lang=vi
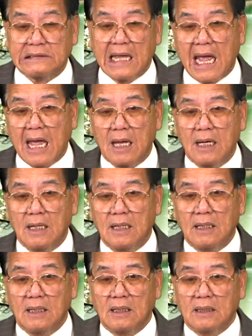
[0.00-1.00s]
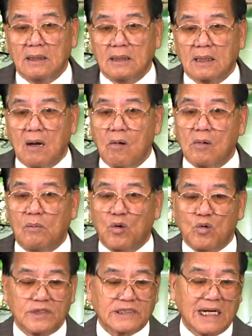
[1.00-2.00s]
gia. Không có một
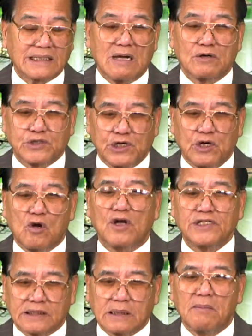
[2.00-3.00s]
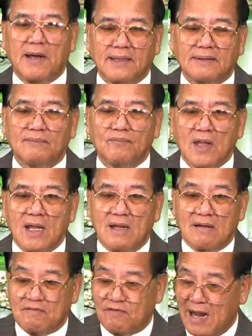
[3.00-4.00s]
cuốn sách nào chỉ có những tấm hình.
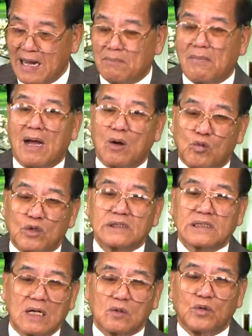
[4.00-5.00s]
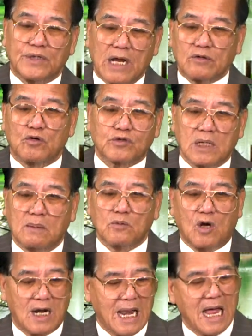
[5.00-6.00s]
Vậy mà cuốn sách của Donald Trump
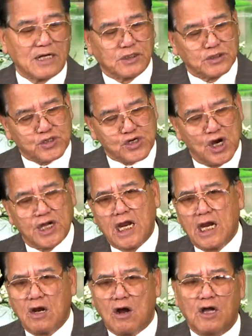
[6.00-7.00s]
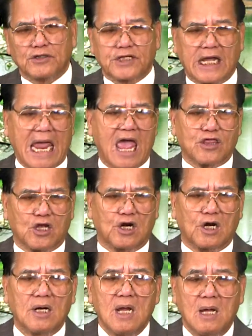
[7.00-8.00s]
gọi là The Journey All
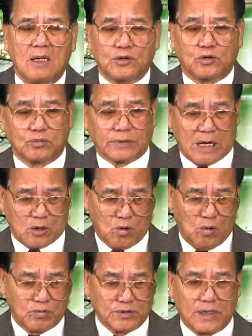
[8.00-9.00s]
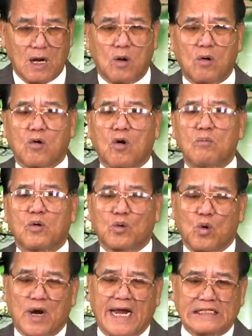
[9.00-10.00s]
Together, chúng ta cùng nhau có một
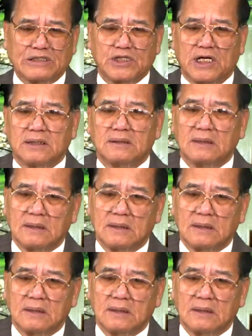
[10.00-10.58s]
cuộc hành trình,